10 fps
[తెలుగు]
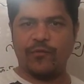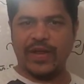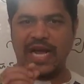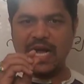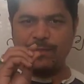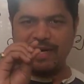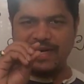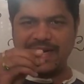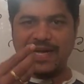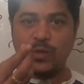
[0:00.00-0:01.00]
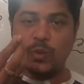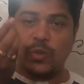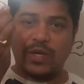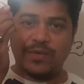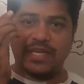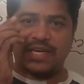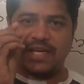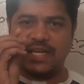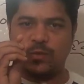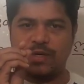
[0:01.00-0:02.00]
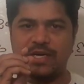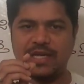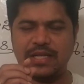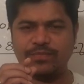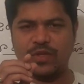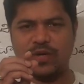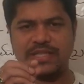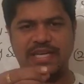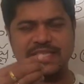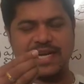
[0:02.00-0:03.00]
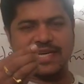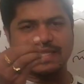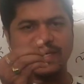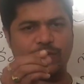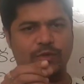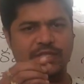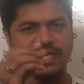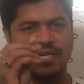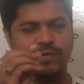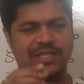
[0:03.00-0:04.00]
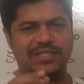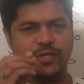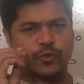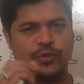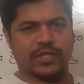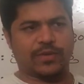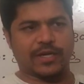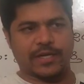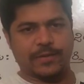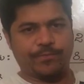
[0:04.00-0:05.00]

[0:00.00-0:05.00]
వ్యాపార అనుకూల విధానాల ద్వారా ఒక దేశ ఆర్థిక వృద్ధి అనేటువంటిది జరుగుతుందన్నమాట